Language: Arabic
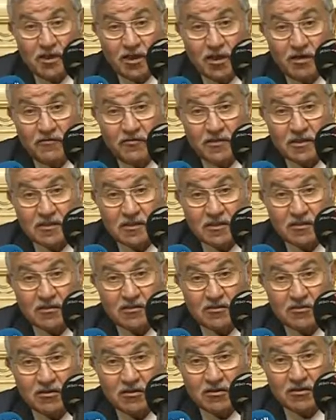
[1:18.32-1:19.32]
أفرزت
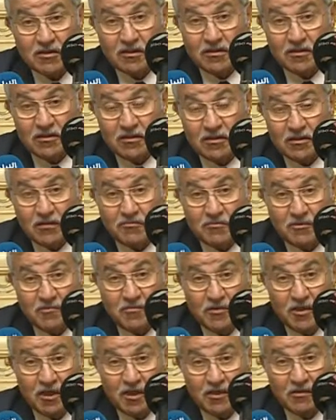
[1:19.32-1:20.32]
الدراسات اللي قامت
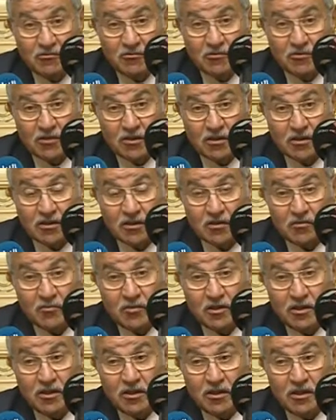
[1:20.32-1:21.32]
بها وزارة
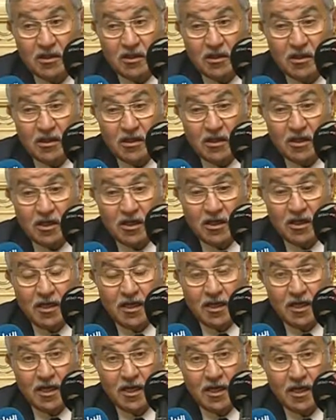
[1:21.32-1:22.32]
التموين إلى
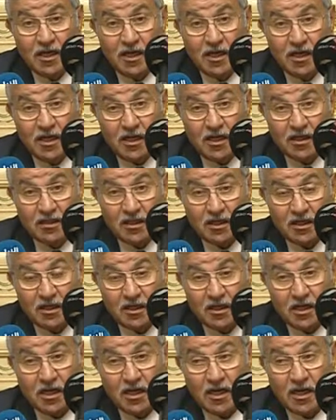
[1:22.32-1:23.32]
الحاجة إلى التغيير
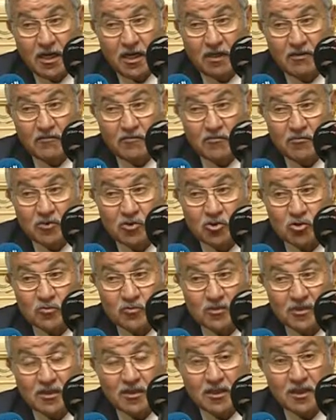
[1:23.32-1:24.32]
الهيكلي في منظومة
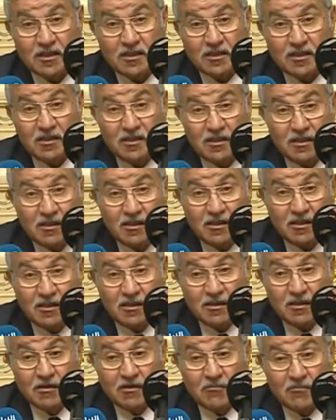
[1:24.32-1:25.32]
التخزين
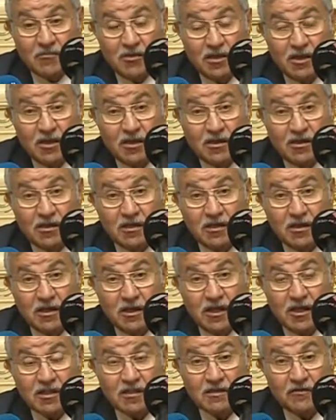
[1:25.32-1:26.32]

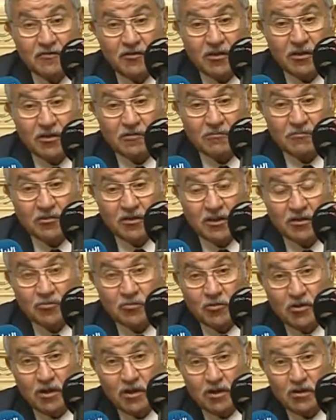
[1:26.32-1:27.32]
ليس فقط
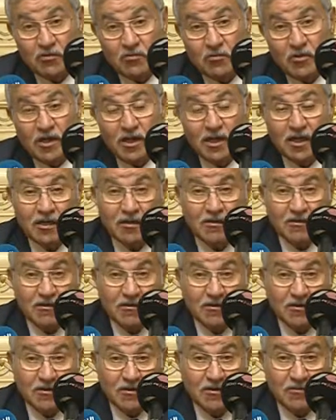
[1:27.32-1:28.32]
بتطوير ولكن
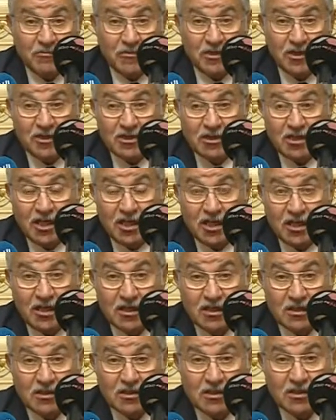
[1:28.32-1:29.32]
بإنشاء
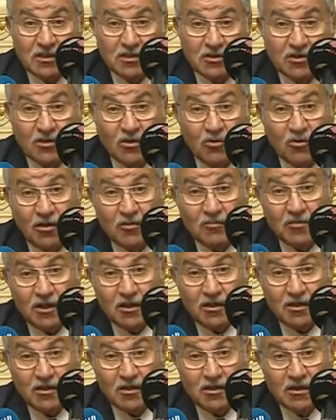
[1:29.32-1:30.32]
صوامع
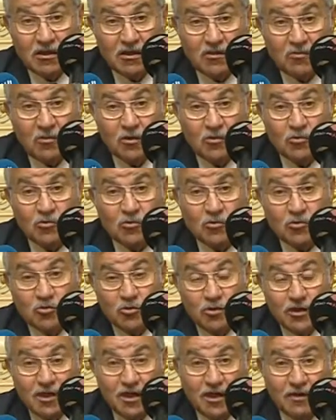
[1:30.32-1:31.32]
والوصول
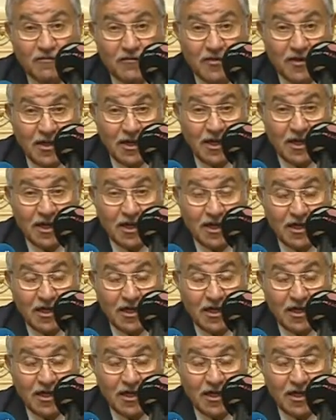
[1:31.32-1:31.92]
إلى الفلاح